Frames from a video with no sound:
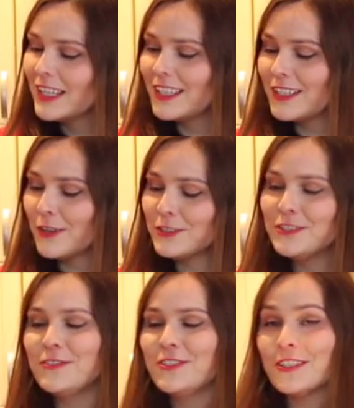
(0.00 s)
E,
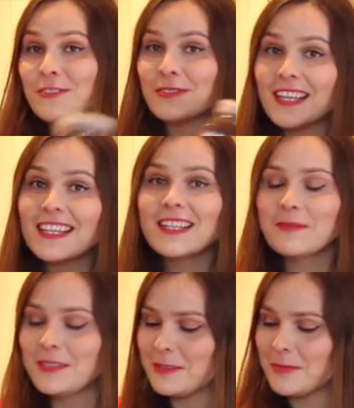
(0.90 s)
oczywiście
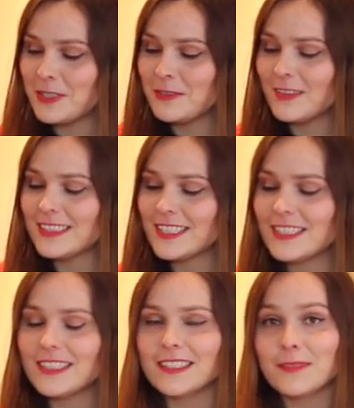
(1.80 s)
nutelle, będziemy potrzebować
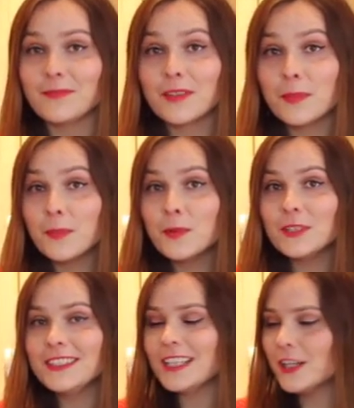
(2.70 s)
też pół
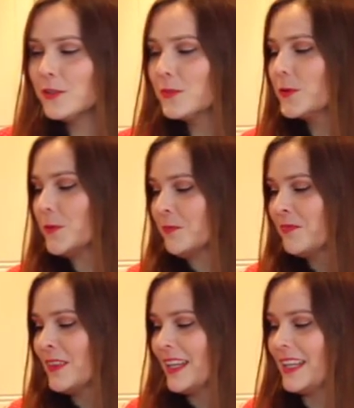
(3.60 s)
litra rumu,
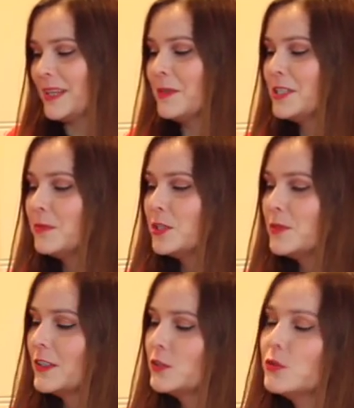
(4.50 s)
będziemy
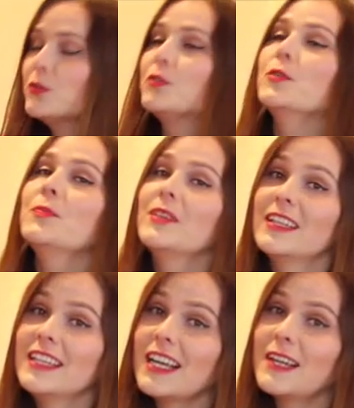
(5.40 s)
potrzebować cukru.
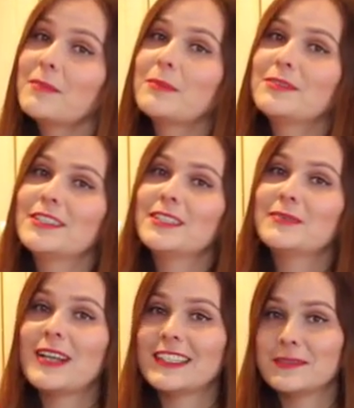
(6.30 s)
Ja mam
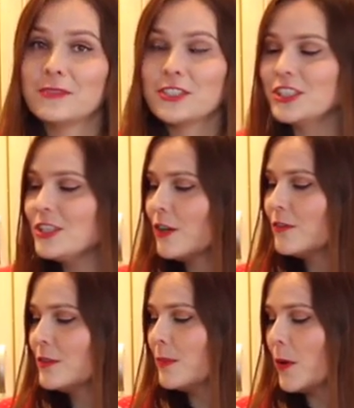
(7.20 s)
tym razem
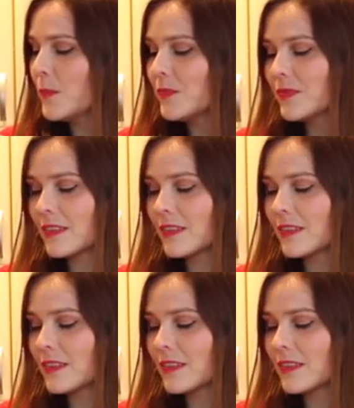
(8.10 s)
trzcinowy, bo